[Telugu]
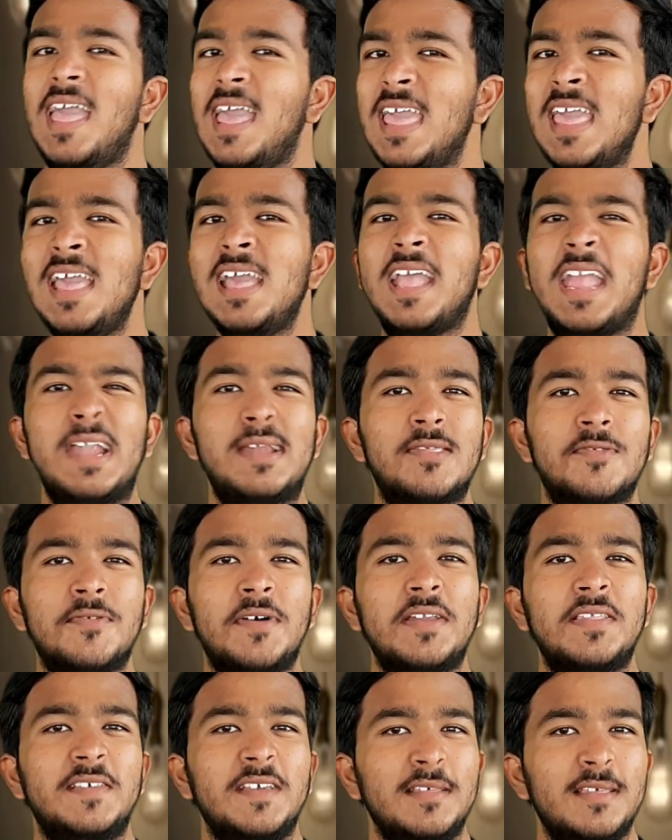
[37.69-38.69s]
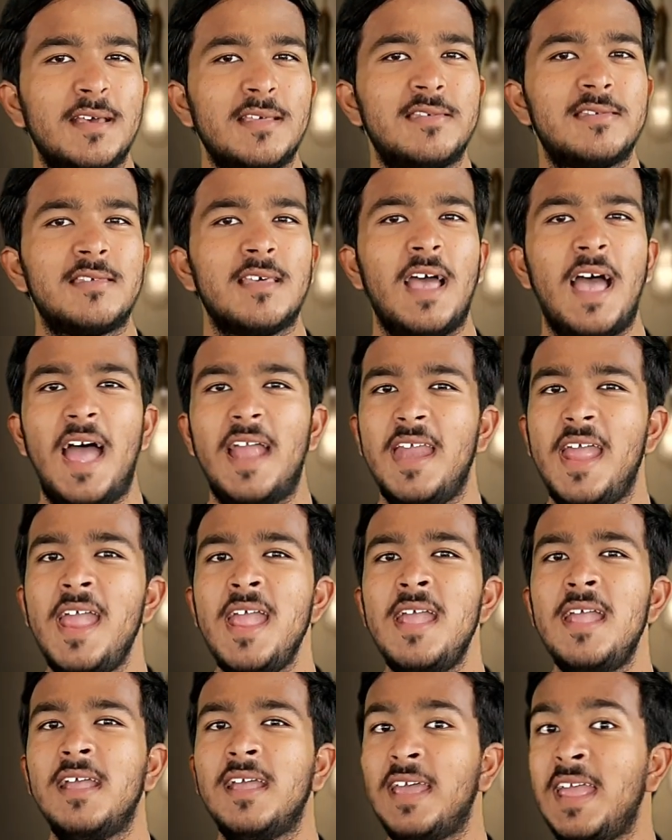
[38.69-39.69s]
ఈ కిడ్స్ ఫర్ జీజస్ అనే
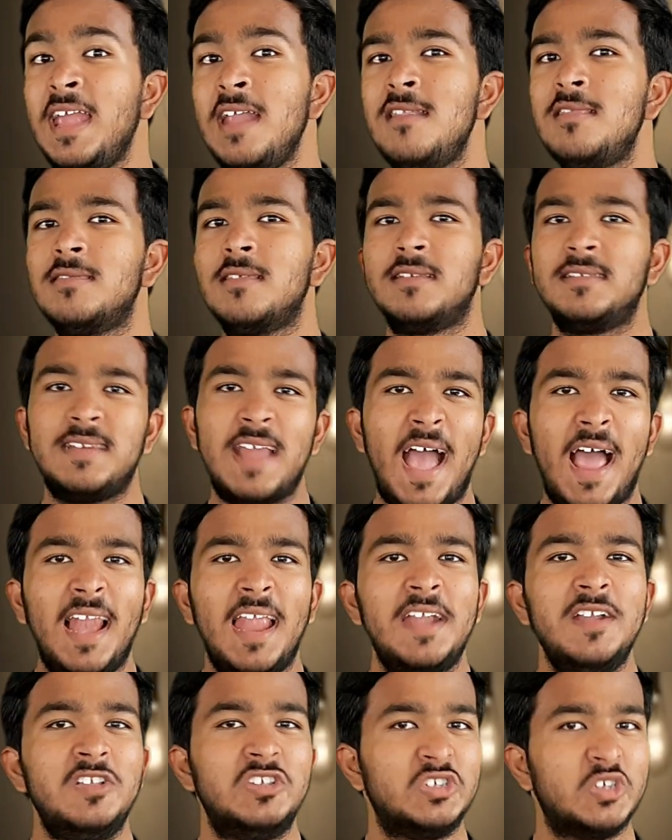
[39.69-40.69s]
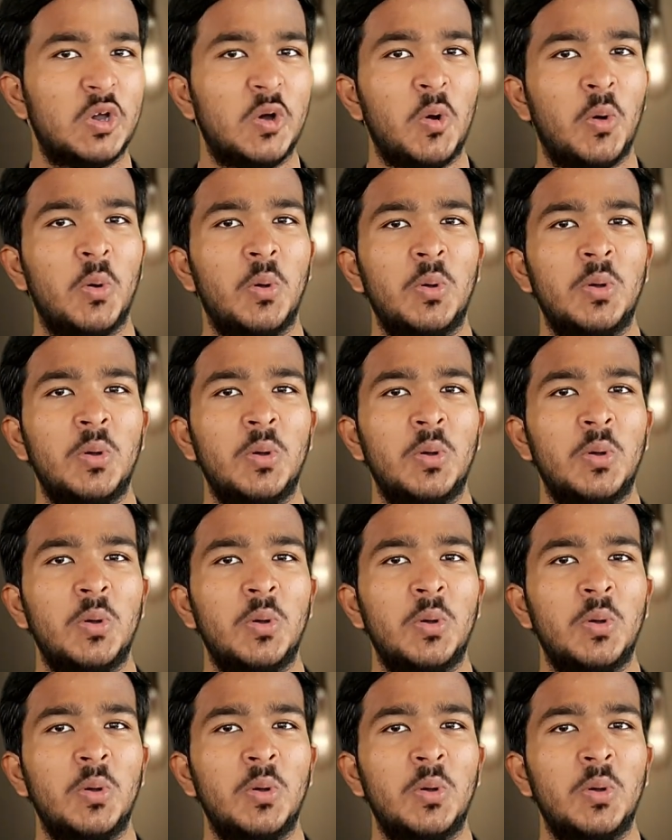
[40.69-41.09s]
కిడ్స్ టాలెంట్ షో